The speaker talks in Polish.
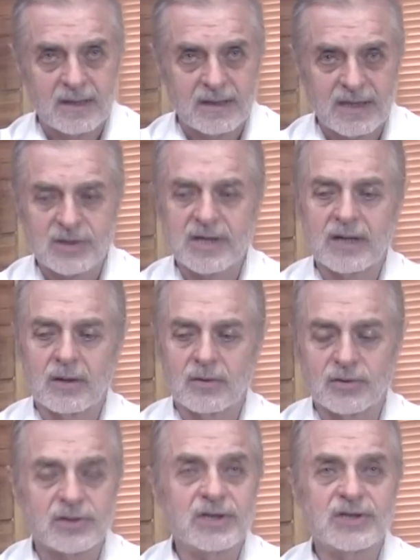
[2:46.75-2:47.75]

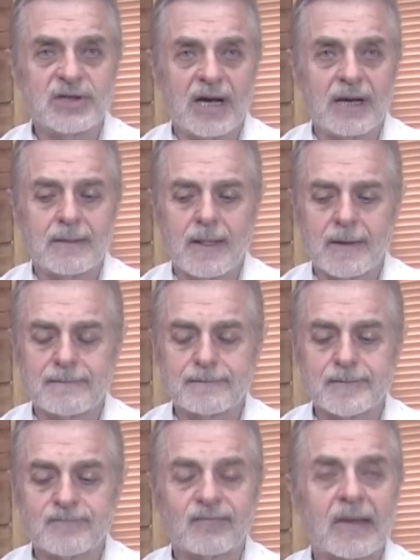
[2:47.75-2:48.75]
naszego życia
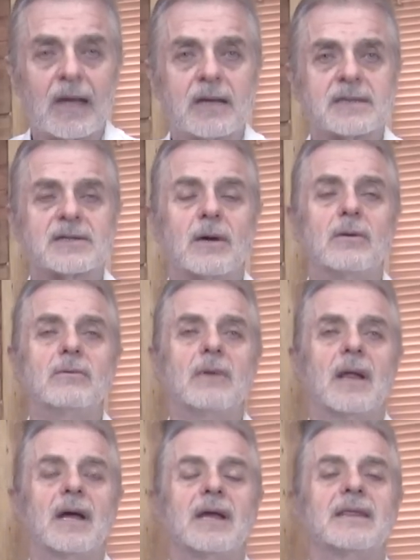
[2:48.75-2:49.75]
są
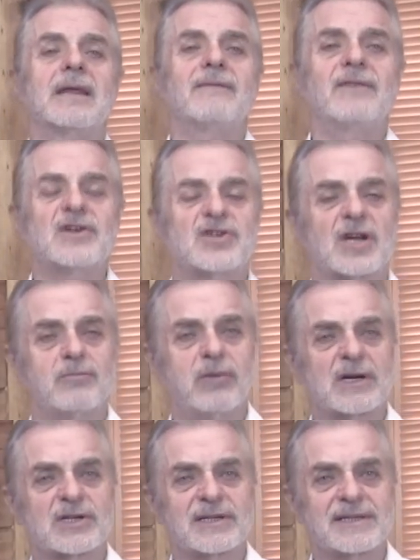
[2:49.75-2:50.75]
na wyższych
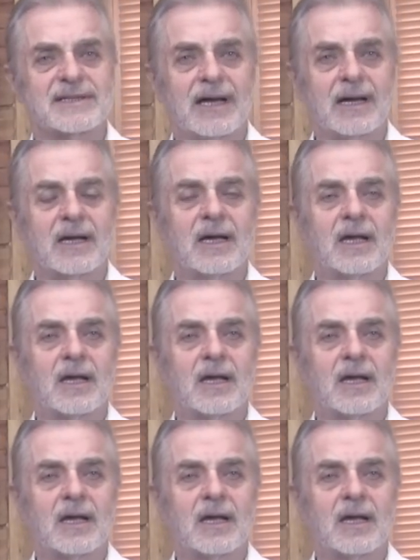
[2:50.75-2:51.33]
płaszczyznach